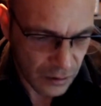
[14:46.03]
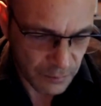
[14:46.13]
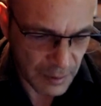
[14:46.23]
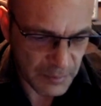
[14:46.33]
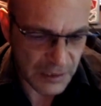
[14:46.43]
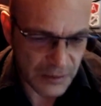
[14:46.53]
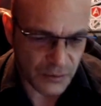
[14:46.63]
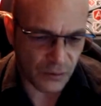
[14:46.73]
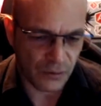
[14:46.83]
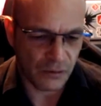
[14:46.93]
même qu'ils
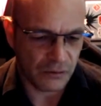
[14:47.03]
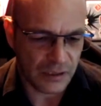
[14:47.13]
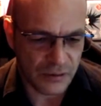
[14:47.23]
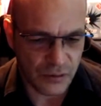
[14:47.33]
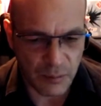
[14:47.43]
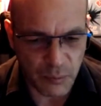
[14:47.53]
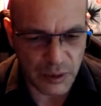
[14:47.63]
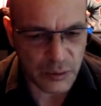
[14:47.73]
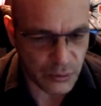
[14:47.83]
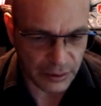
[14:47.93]
sont qu'ils sont un
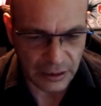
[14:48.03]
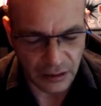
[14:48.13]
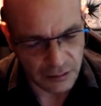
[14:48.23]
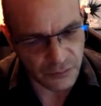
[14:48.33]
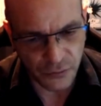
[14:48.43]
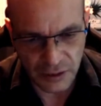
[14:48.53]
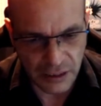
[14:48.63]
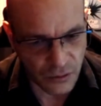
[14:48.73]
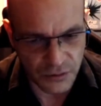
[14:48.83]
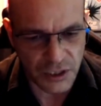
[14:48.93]
peu écœurés, il faut
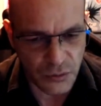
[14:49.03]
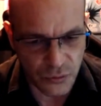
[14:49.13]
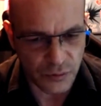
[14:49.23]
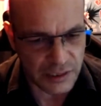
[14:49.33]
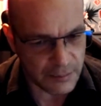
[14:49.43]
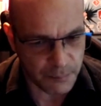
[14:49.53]
qu'ils continuent,